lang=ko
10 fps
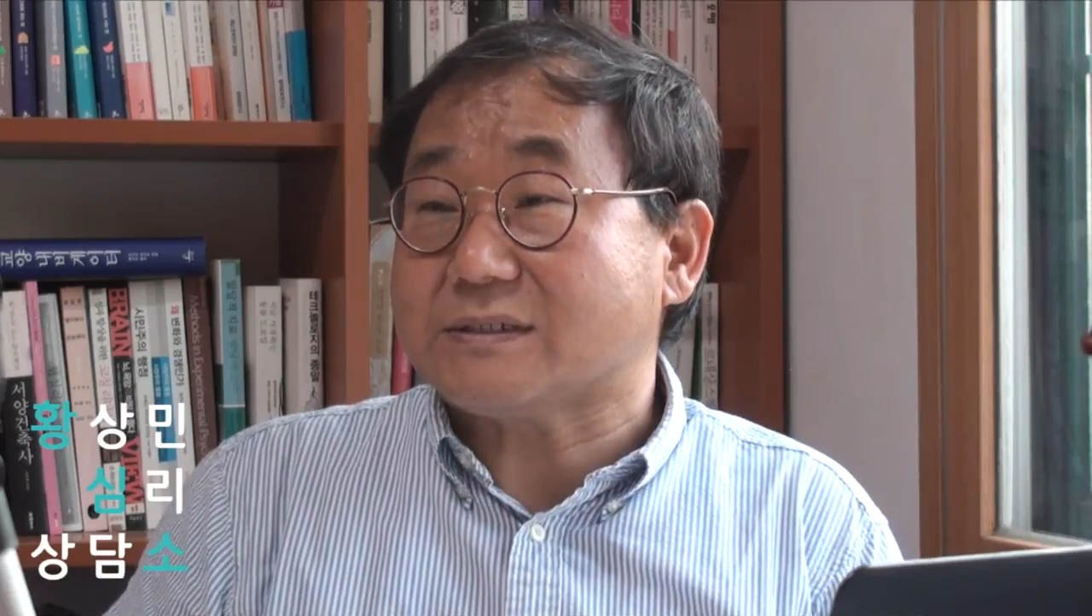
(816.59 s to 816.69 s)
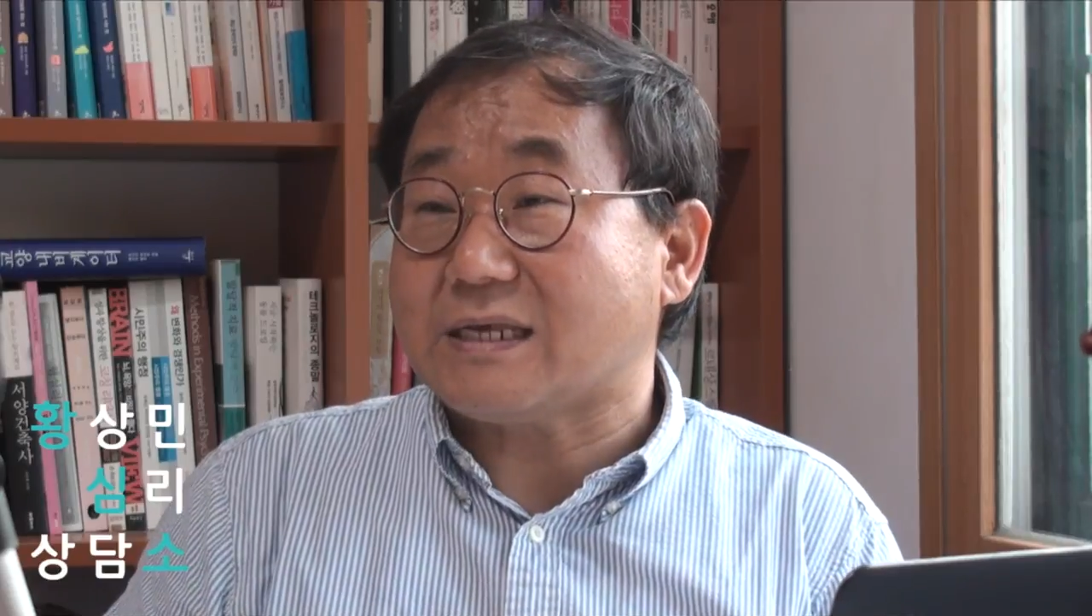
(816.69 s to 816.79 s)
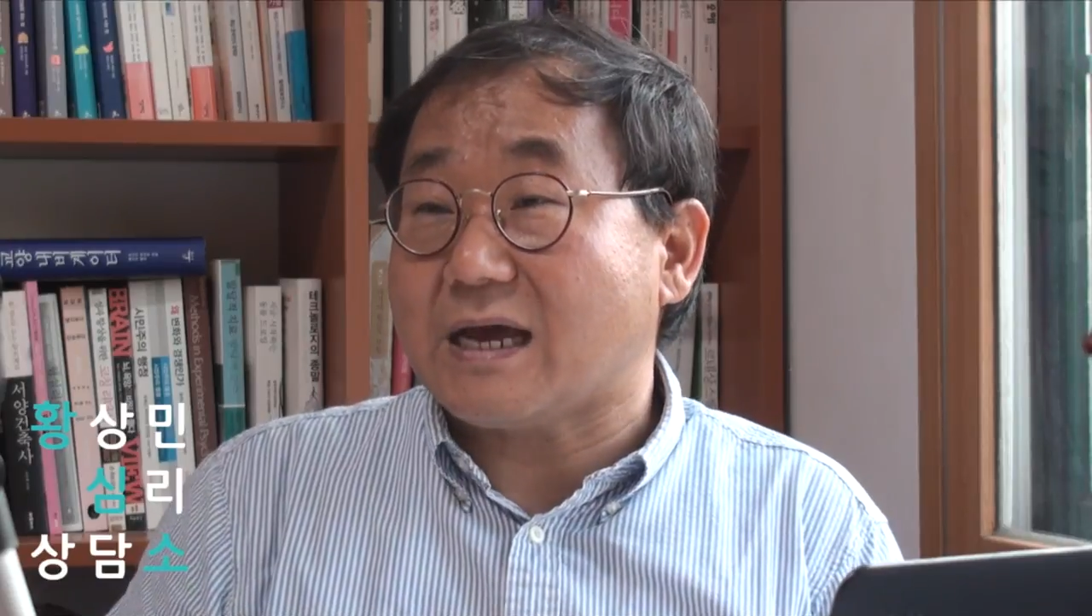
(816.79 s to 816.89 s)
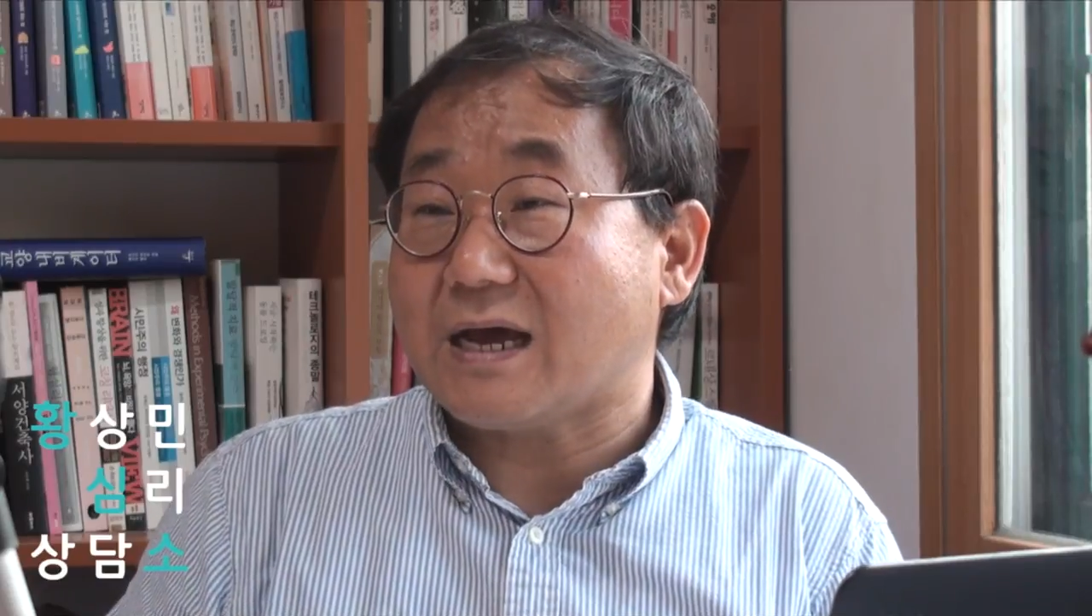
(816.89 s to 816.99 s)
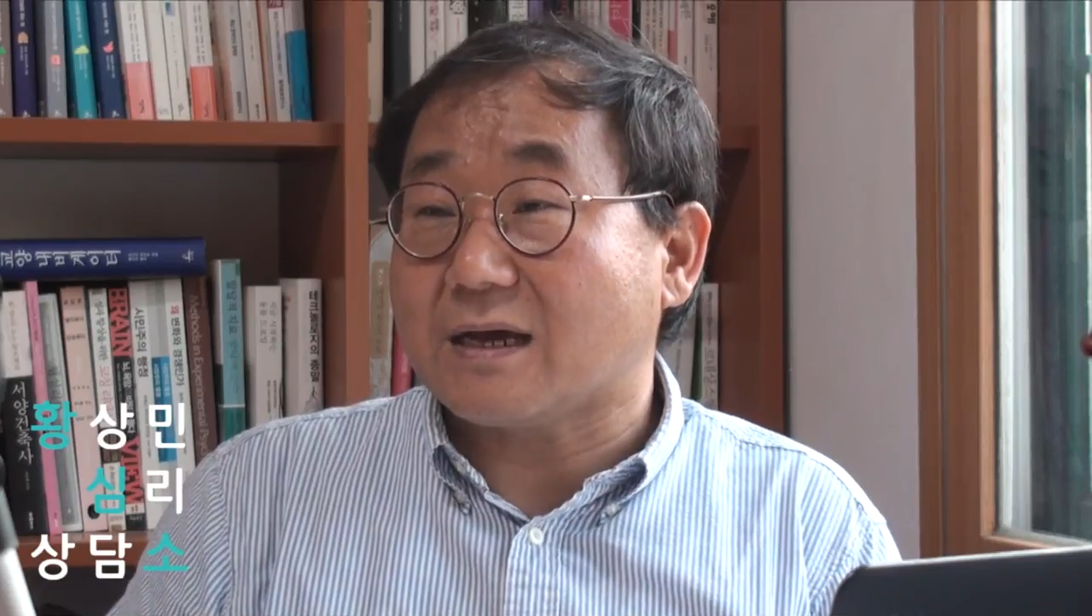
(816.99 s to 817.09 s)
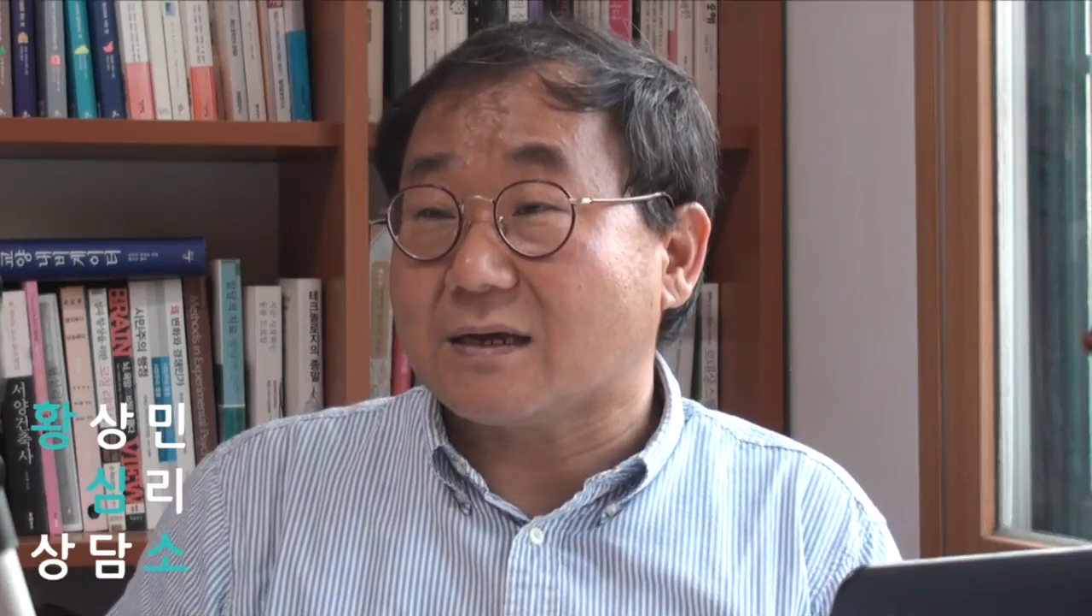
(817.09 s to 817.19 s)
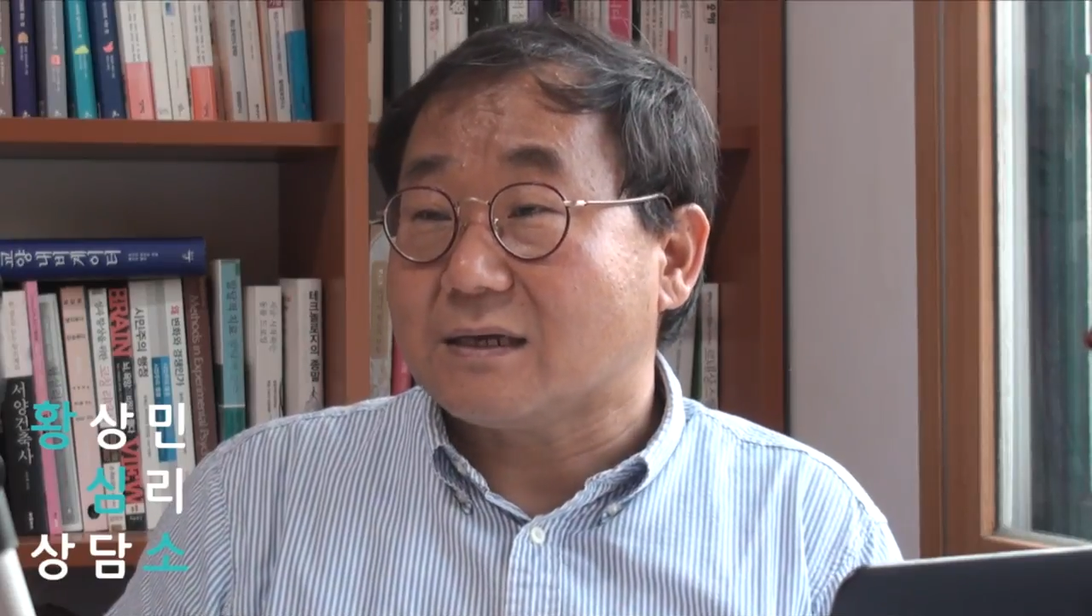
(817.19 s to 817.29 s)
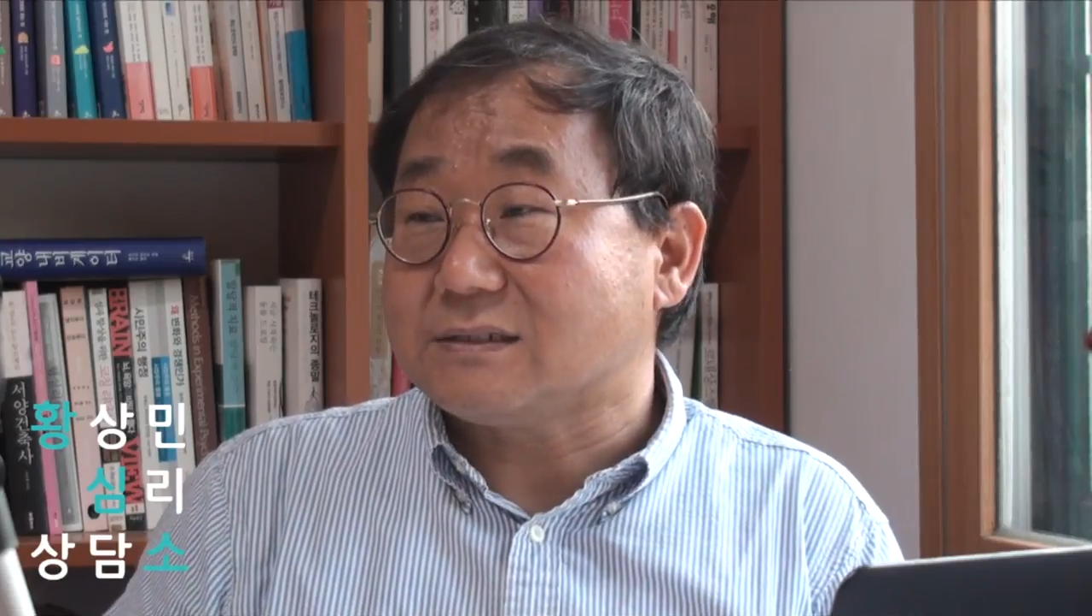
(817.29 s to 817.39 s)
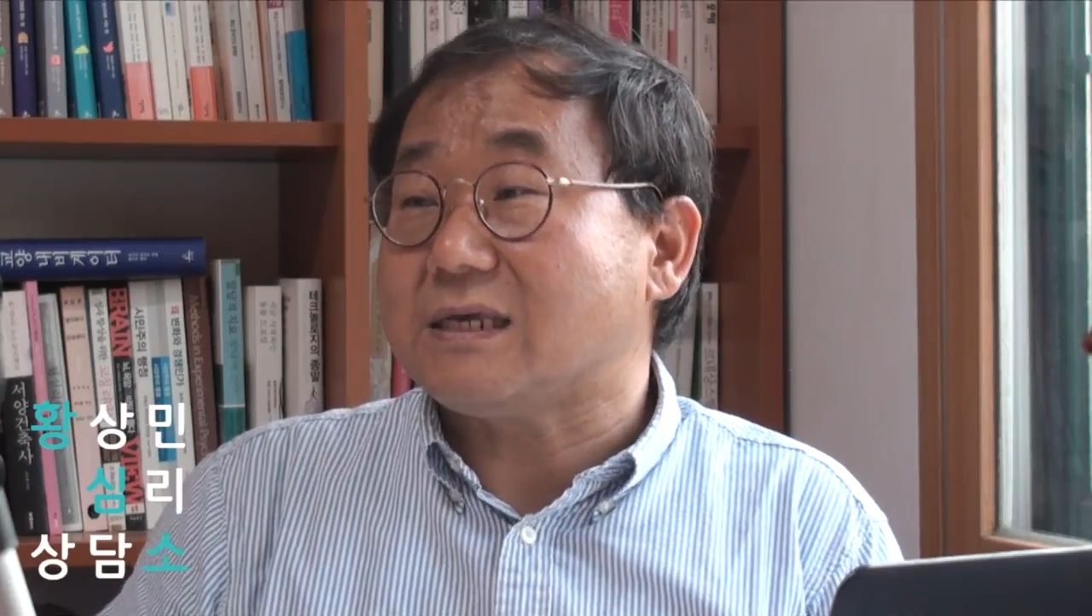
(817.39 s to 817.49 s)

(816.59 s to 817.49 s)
그냥